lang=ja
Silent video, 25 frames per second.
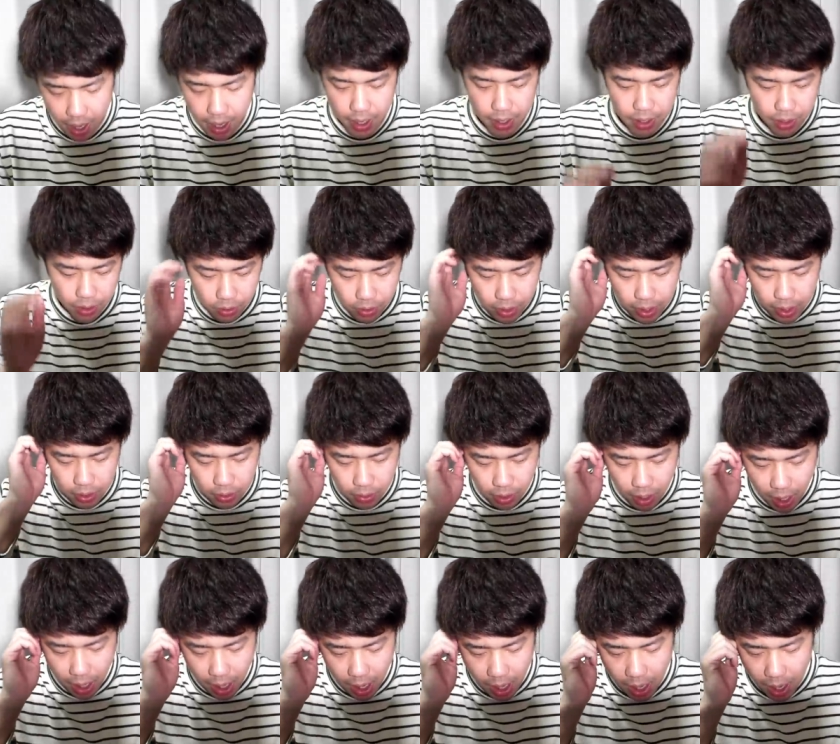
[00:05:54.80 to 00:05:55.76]
あ、エリゴレと
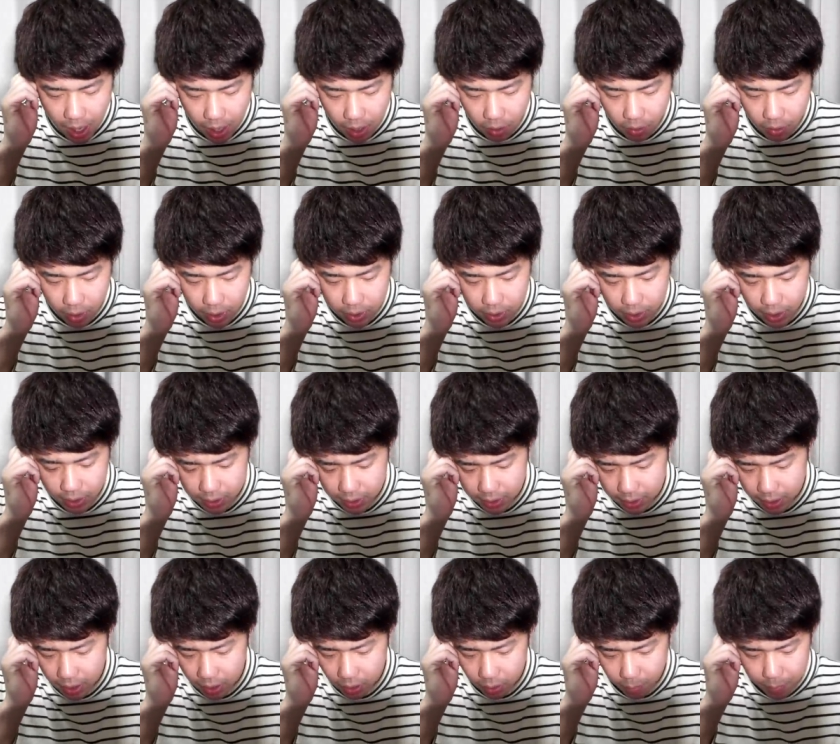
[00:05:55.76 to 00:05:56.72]
かゴレとかって
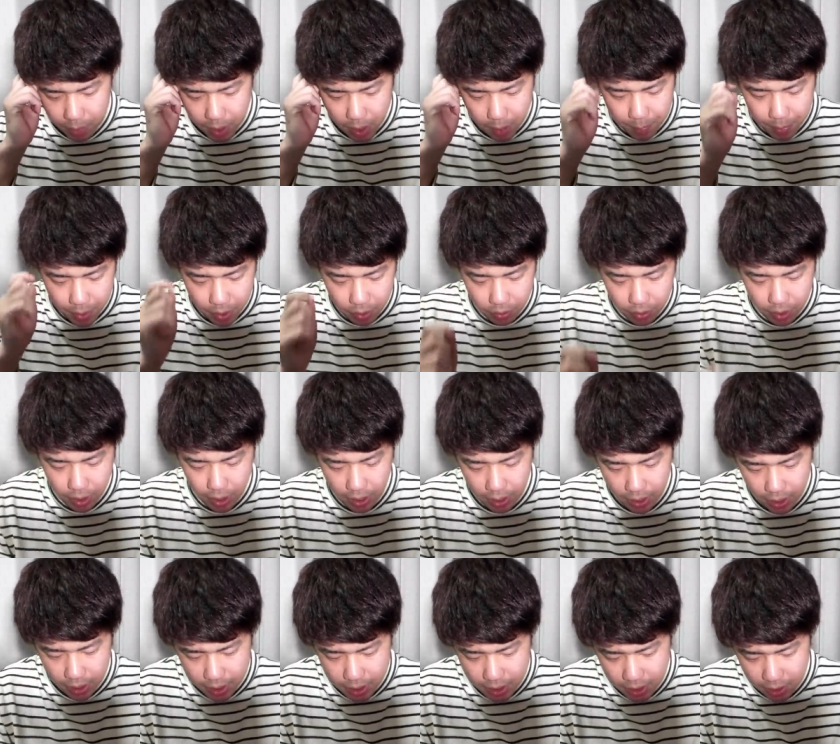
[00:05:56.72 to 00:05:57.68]
結構ミニペの受けが
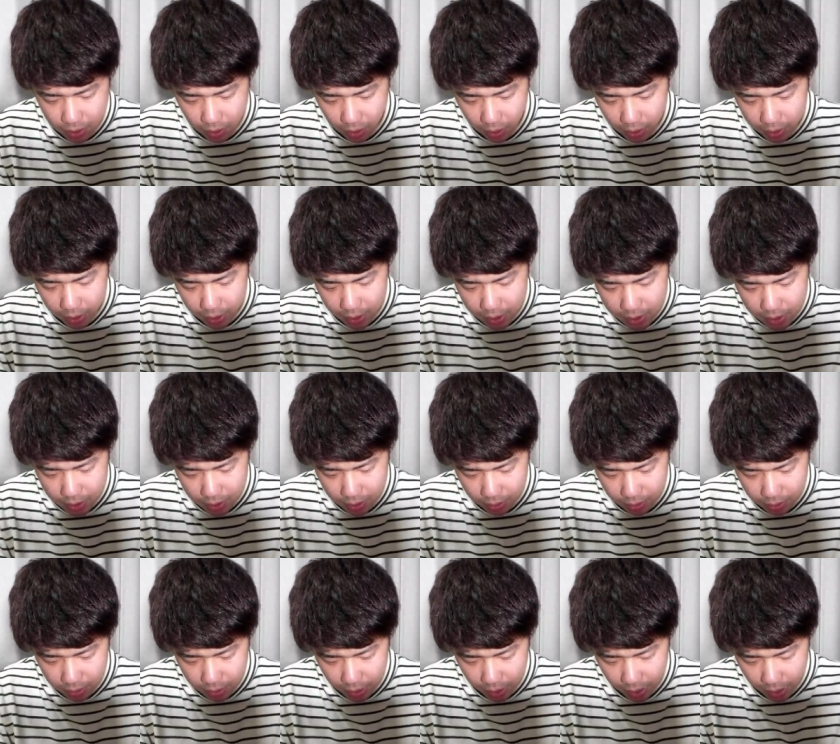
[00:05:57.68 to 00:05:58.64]
ね、しんどかったりする
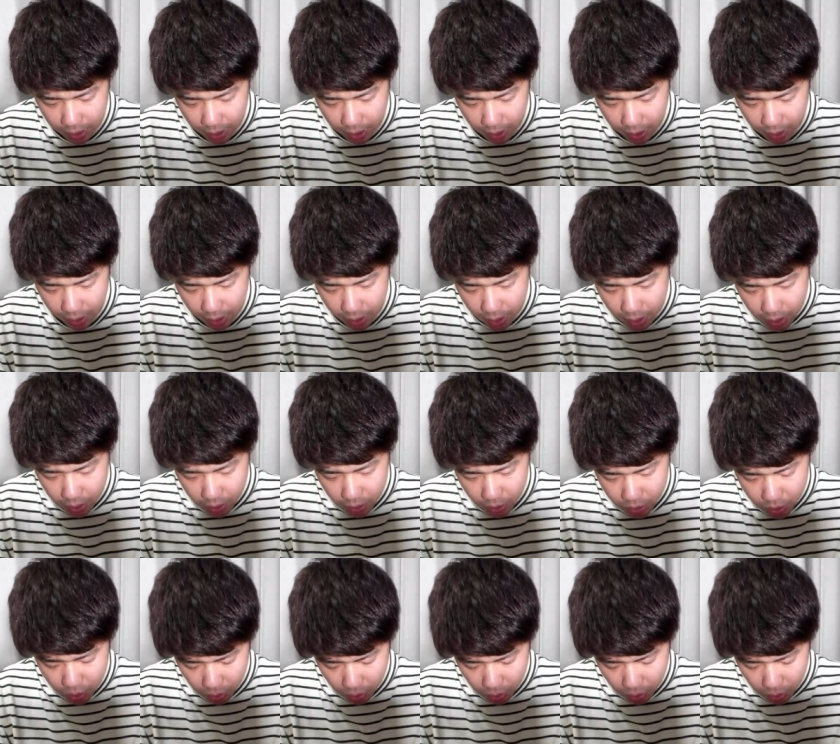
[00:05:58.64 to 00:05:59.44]
んで、よい